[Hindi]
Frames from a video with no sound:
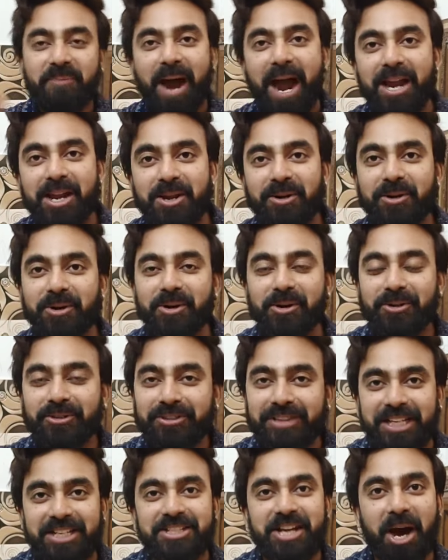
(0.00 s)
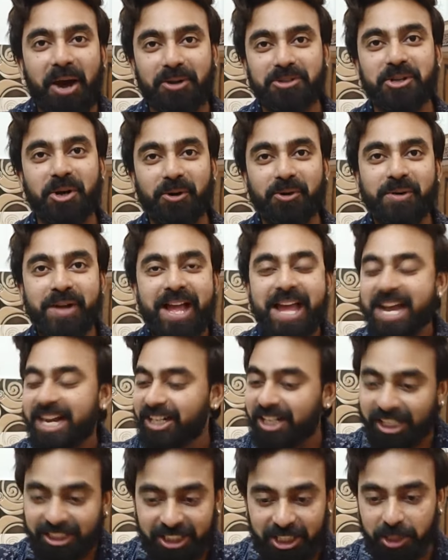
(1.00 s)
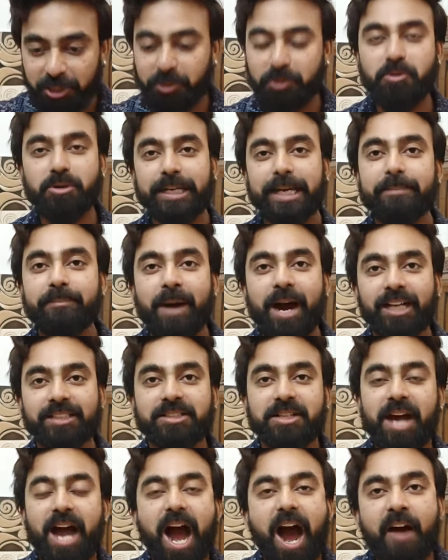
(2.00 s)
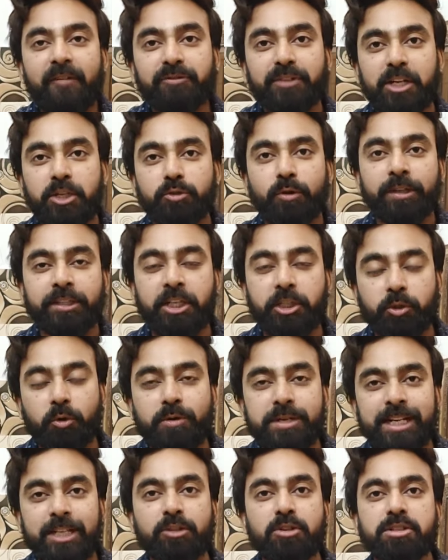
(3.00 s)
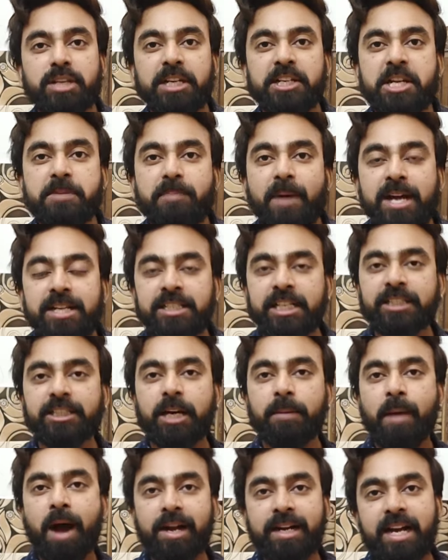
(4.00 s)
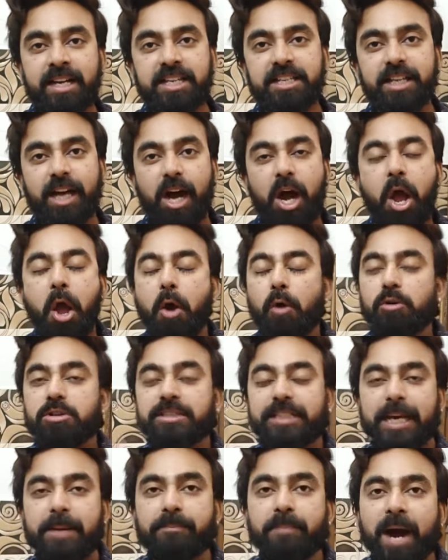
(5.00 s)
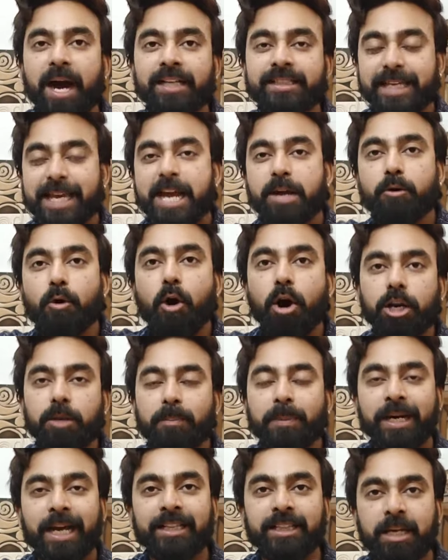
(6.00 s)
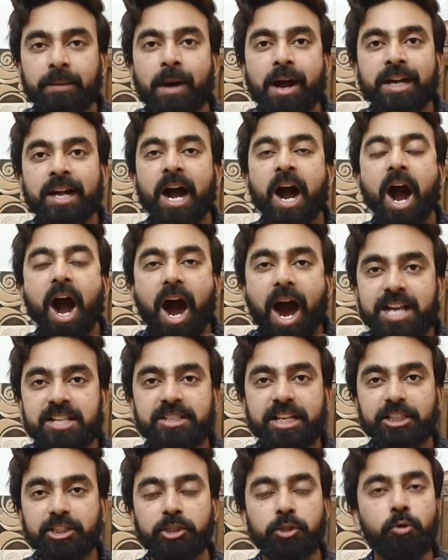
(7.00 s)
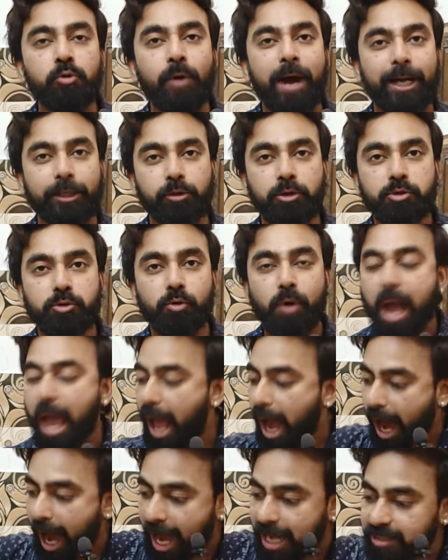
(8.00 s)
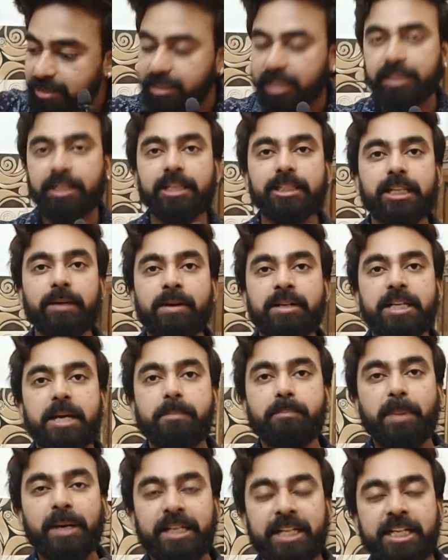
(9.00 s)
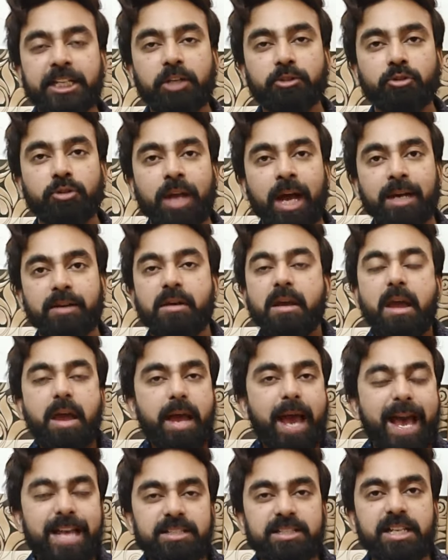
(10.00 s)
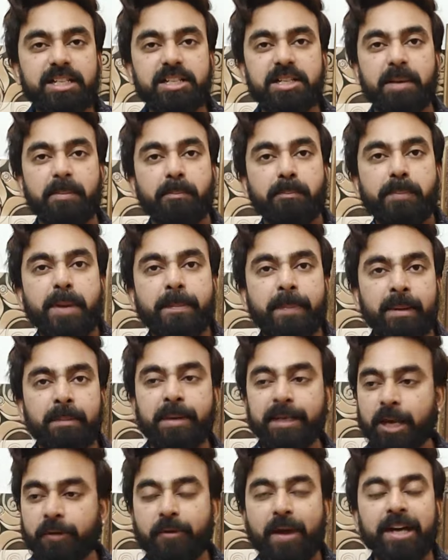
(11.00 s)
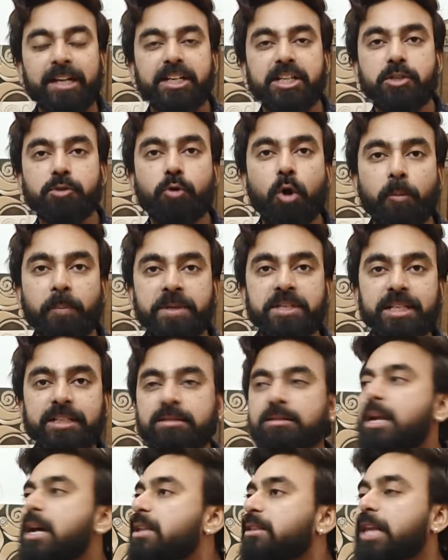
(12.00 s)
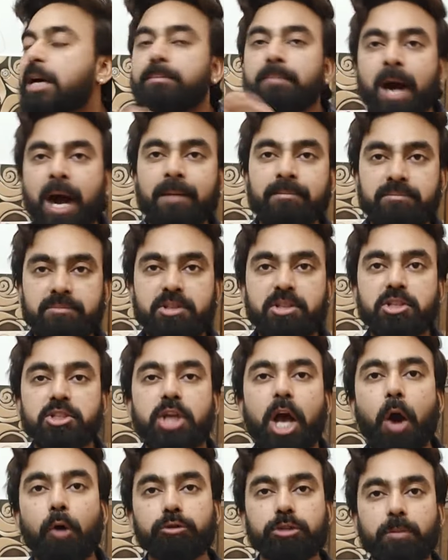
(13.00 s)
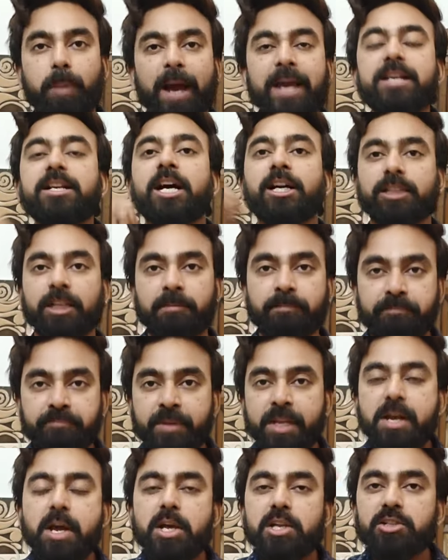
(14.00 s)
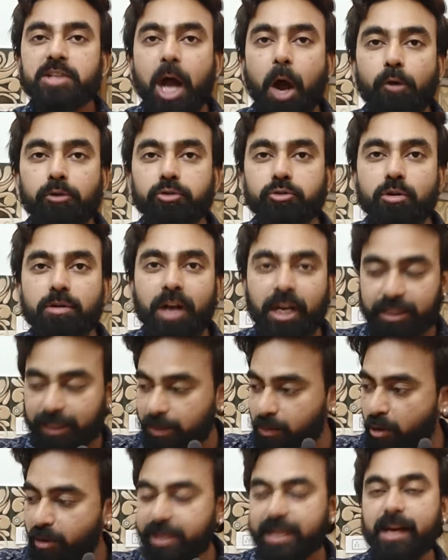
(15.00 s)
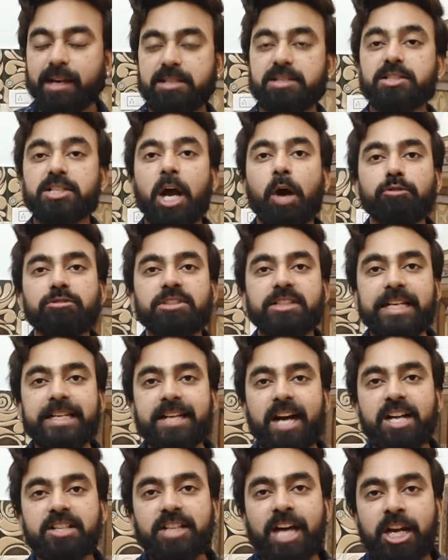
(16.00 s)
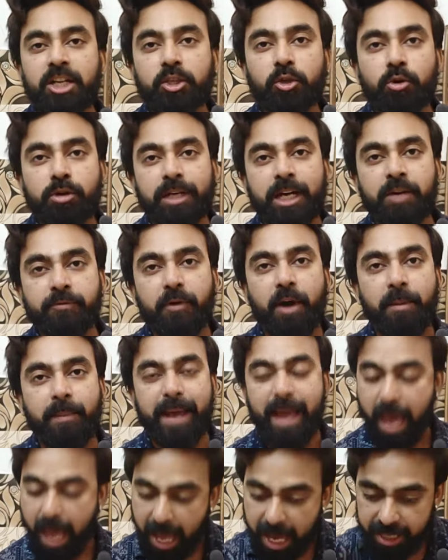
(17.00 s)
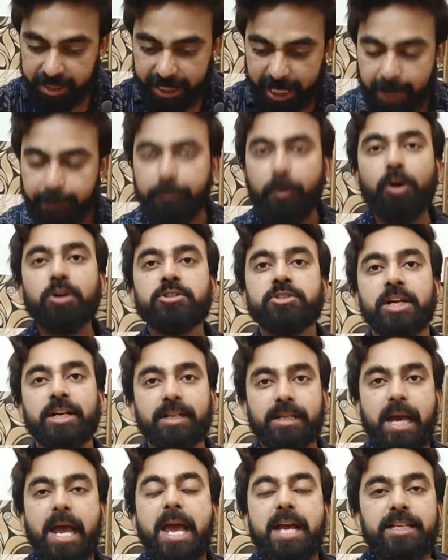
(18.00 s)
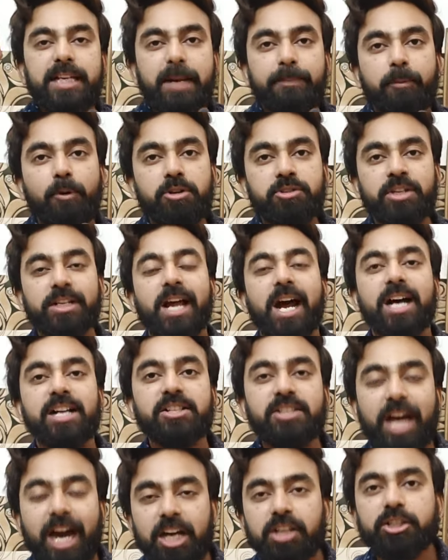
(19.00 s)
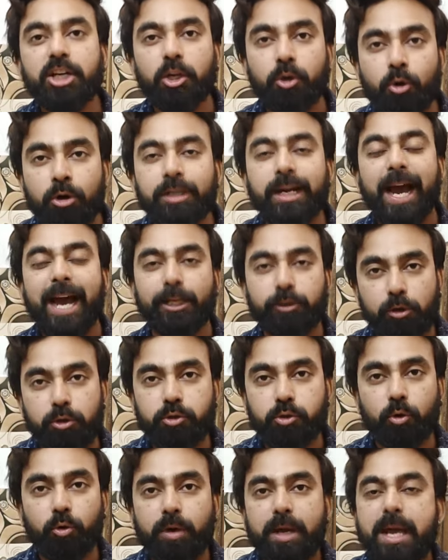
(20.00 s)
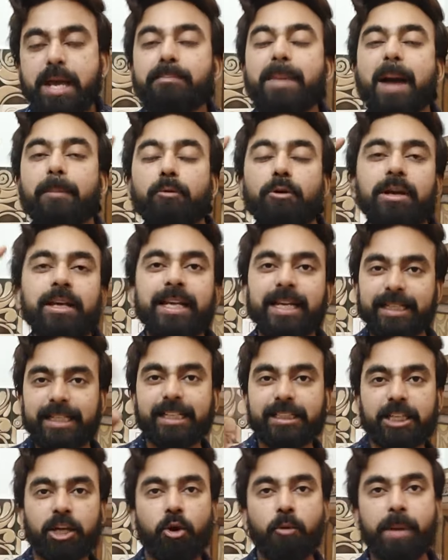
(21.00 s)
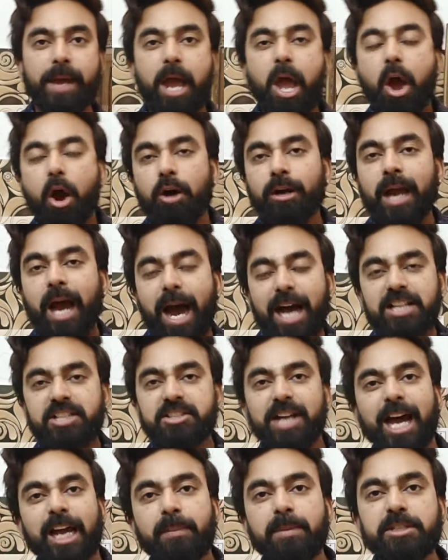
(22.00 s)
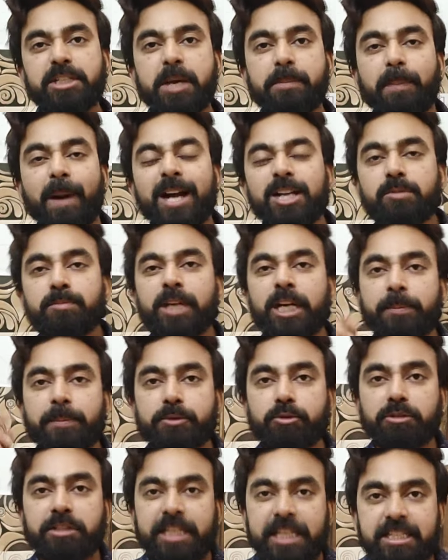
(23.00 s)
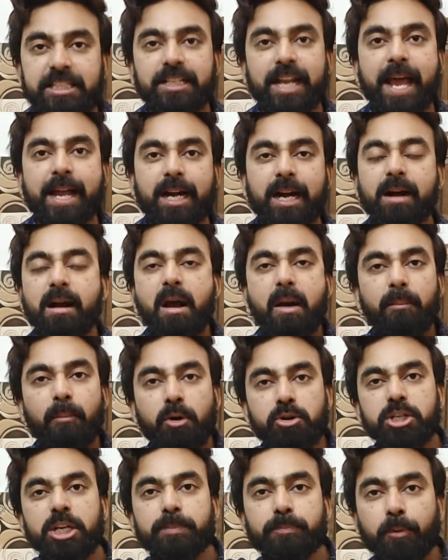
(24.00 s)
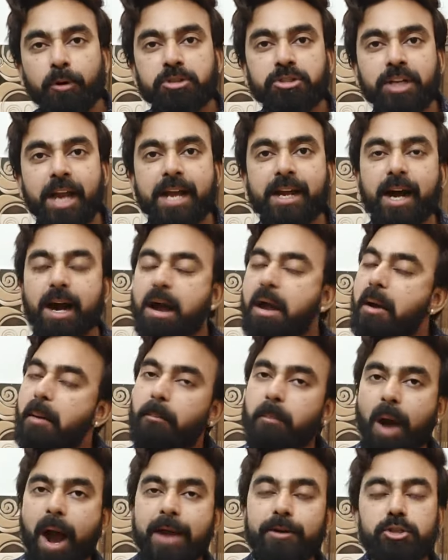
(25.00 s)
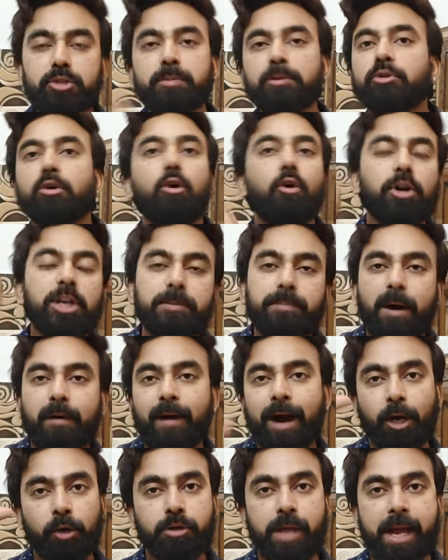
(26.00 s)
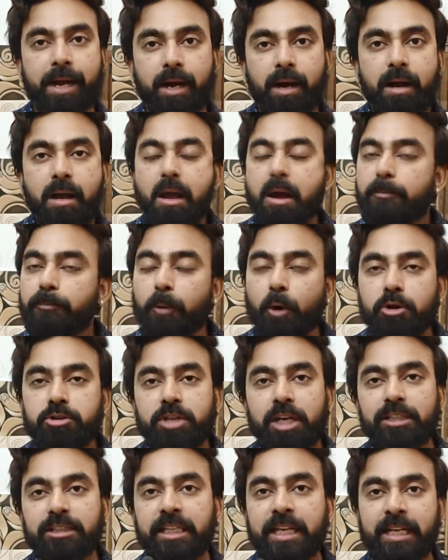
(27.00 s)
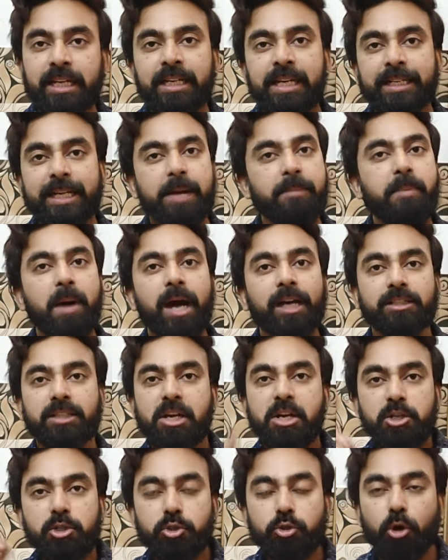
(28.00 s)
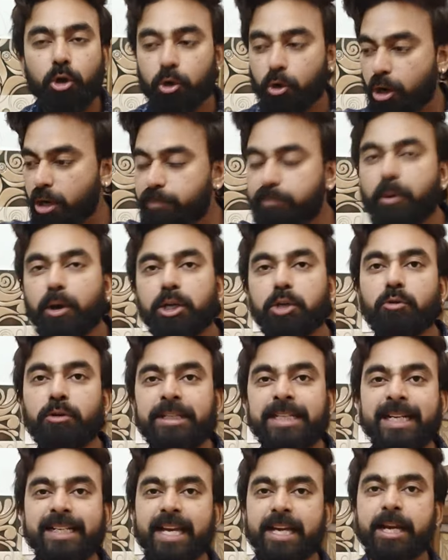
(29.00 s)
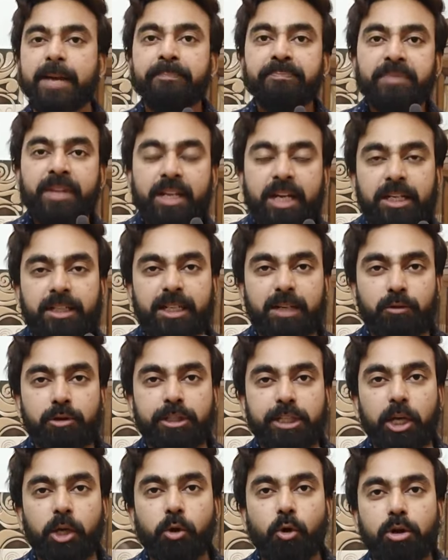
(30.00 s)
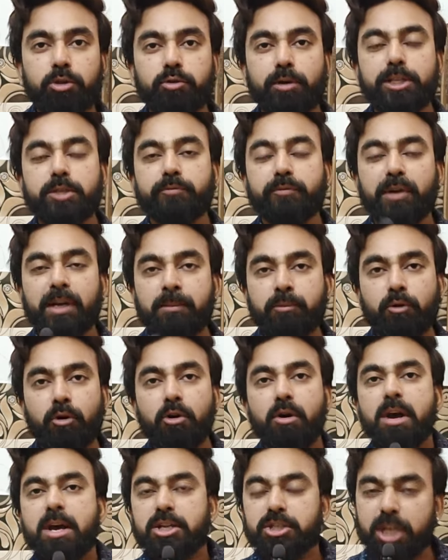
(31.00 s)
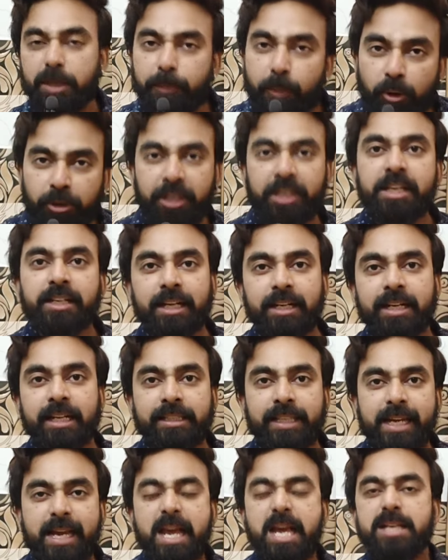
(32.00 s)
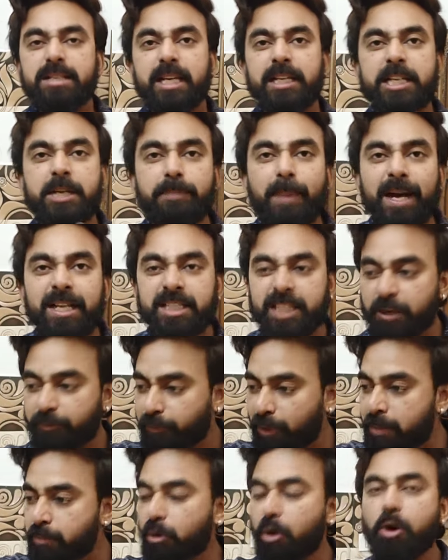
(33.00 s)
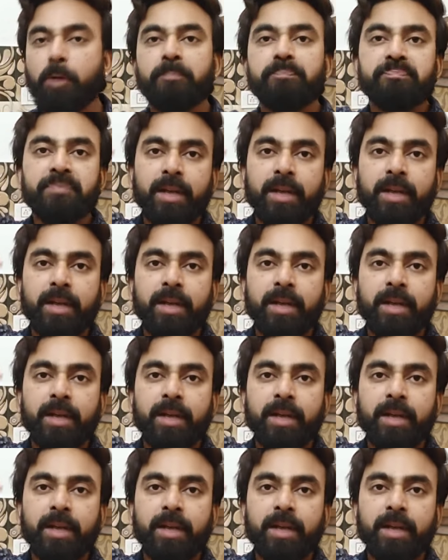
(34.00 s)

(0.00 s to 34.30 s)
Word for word: भाई लोगो तैयार जाओ गदर टू के बाद आफ्टर ट्वेंटी टू ईयर जो संदीप पाजी ने धमाका किया उसके बाद एक और बड़ा धमाका आज के दिन हुआ है दोस्तों आज सन्नी देवल के बर्थडे के दौरान एस पीपल मीडिया फैक्ट्री गोपीचंद तमाम साउथ भाई खत्म साउथ तो खत्म हो गया साउथ से ही हजार करोड़ कंफर्म है ये पोस्टर ये पोस्टर हजार करोड़ का है दोस्तों मैं आपको लिख के दे रहा हूं मैं और आज चार बज के पांच मिनट पर जो टीजर आएगा मोशन पोस्टर आएगा भाई उसमें तो और ही बवाल हो जाएगा पोस्टर देखने के बाद जो लोग बॉलीवुडिया के गटरवुड के लोग जो इस फिल्म को सपोर्ट नहीं कर रहे थे संदीपा जी की फिल्म को